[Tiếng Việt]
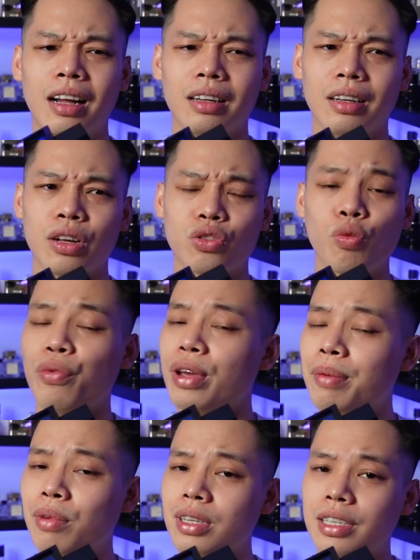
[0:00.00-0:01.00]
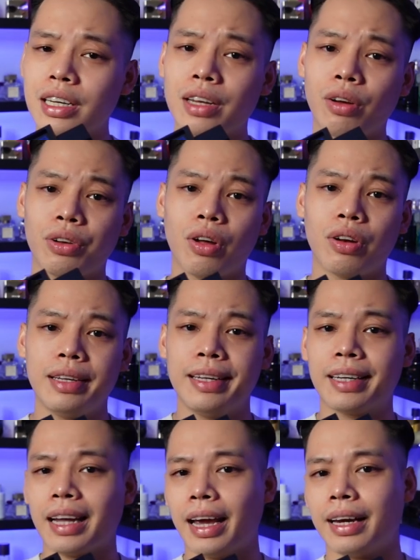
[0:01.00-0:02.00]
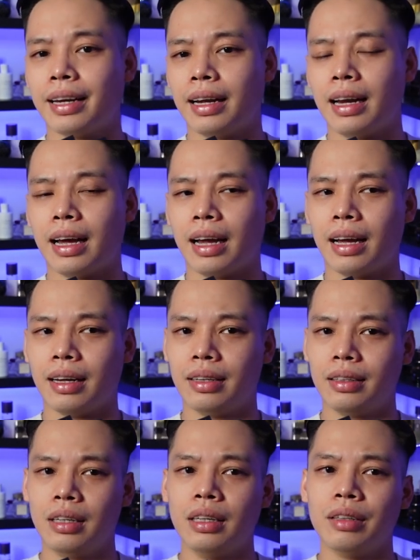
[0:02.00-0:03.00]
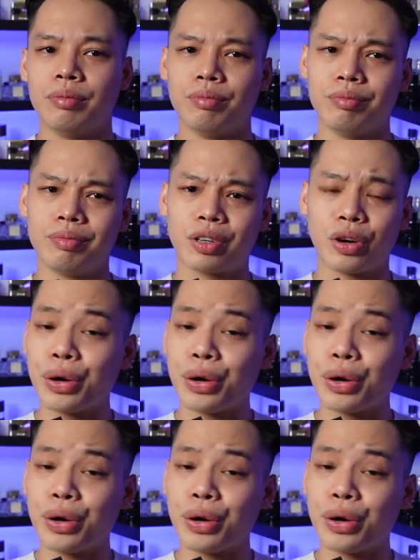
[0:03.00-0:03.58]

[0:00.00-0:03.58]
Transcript: uh, Supremacy Not Only Ten hay là um,